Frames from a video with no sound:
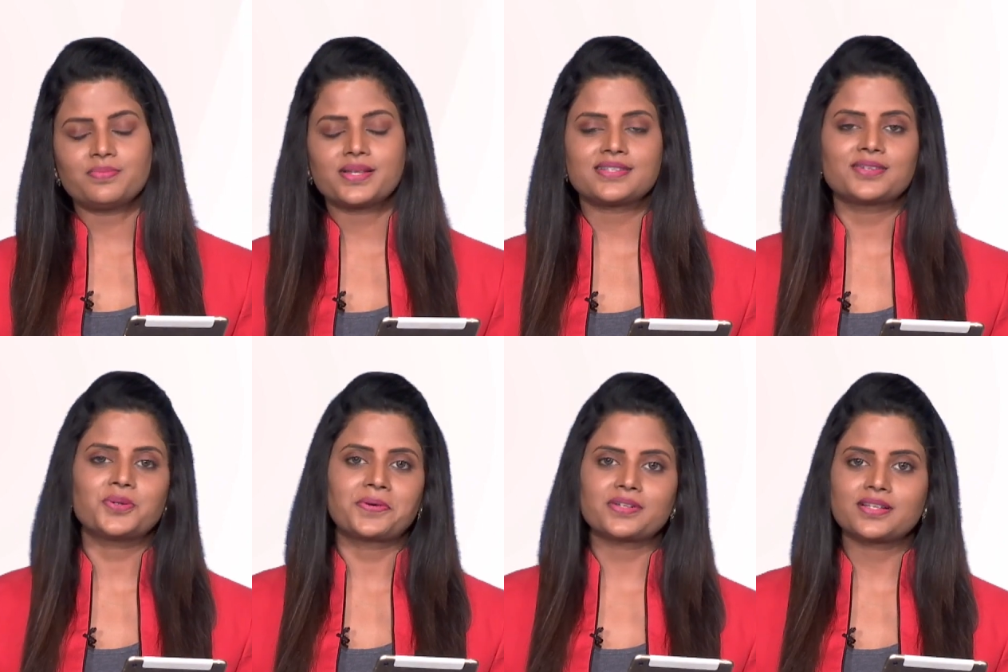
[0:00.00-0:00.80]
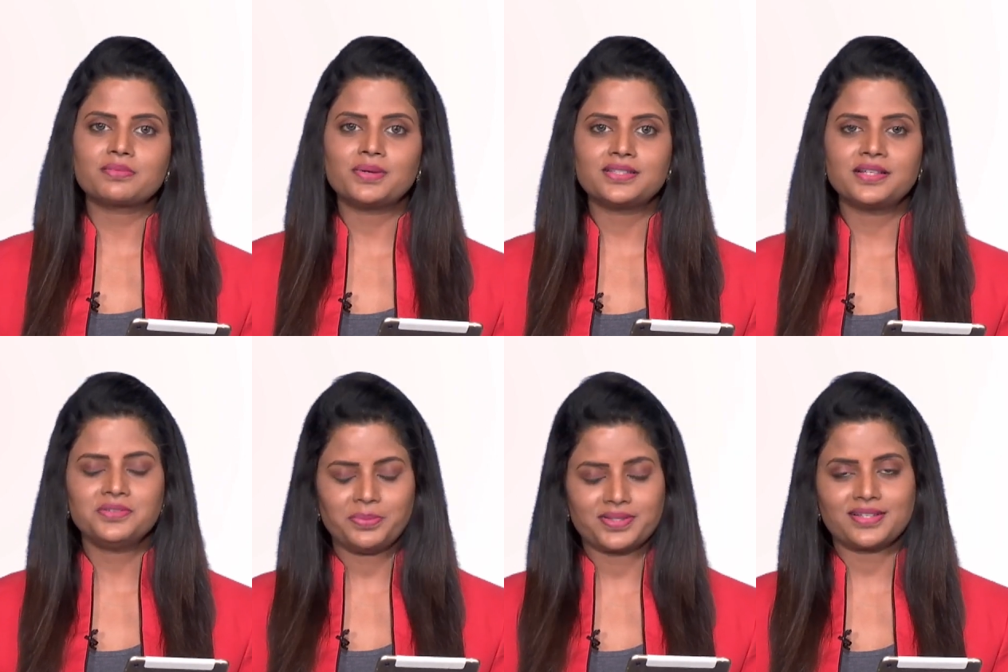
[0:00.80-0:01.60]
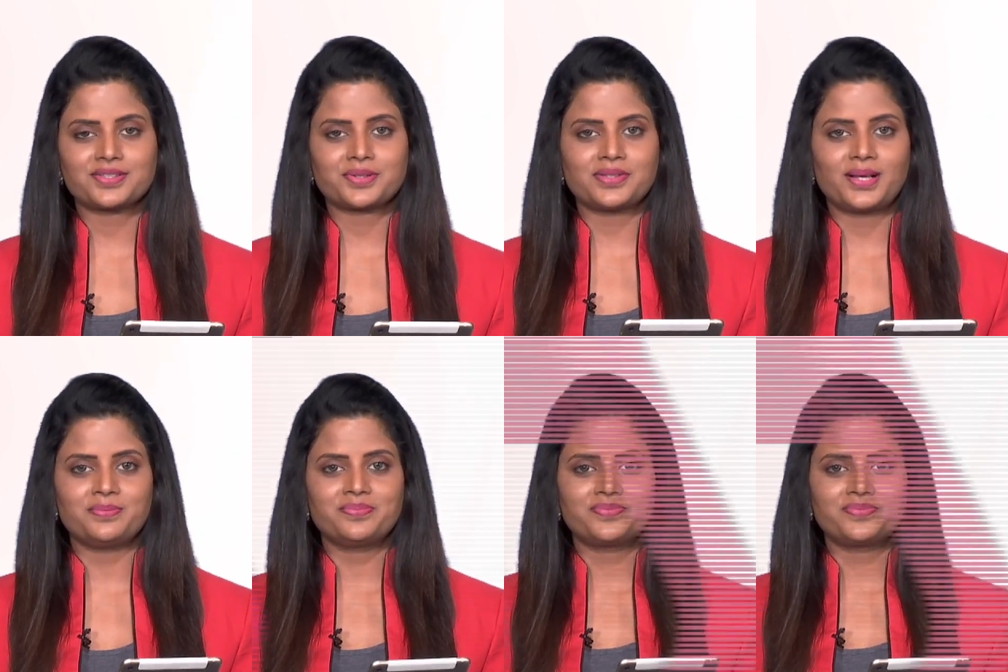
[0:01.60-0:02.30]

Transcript: ఈ ప్రశ్నకు డాక్టర్ గారు సమాధానం ఇప్పుడు తెలుసుకుందాం